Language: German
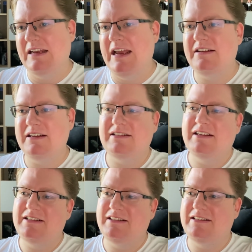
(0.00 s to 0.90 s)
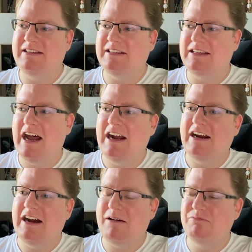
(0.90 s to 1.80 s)
geht das, das, das
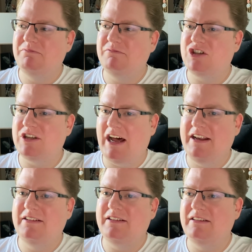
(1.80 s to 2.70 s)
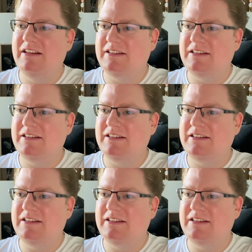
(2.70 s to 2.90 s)
Lager am Strand,